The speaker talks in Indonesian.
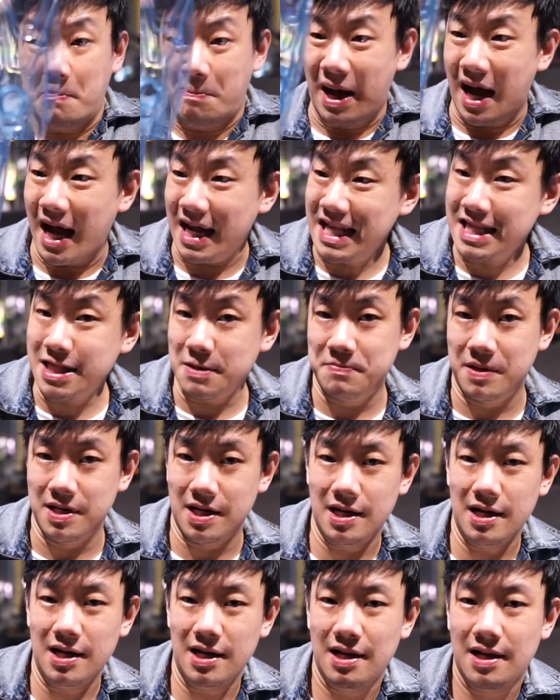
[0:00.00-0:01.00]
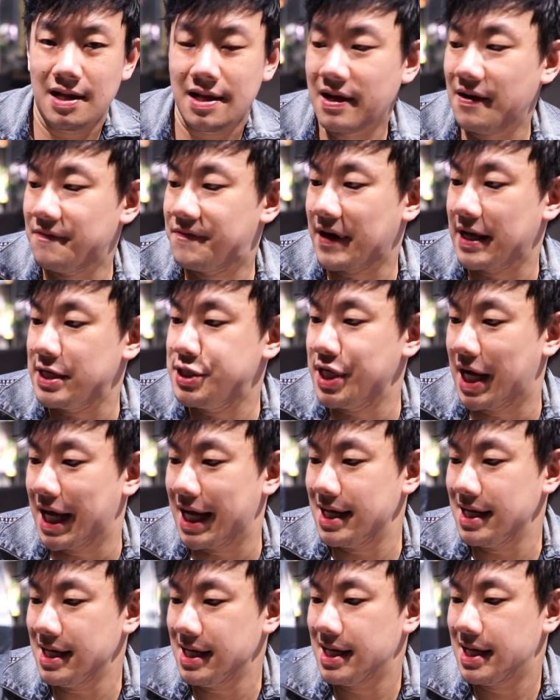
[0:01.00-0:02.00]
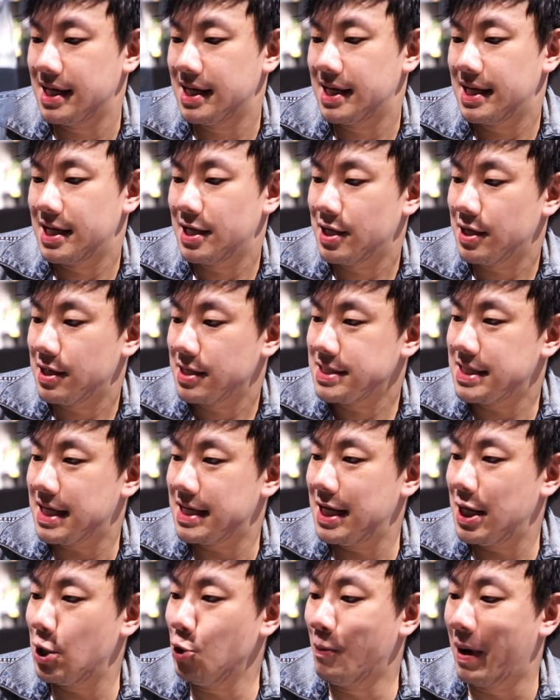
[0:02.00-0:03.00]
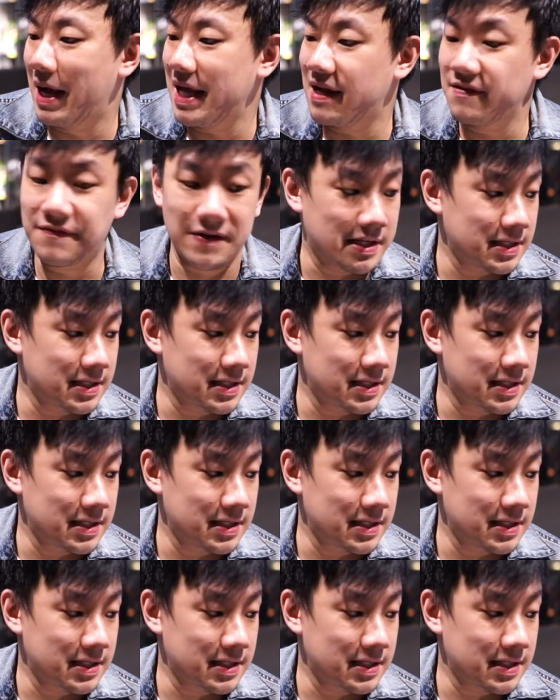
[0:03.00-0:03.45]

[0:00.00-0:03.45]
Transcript: Bahannya tebal, nggak fragile, jadi lumayan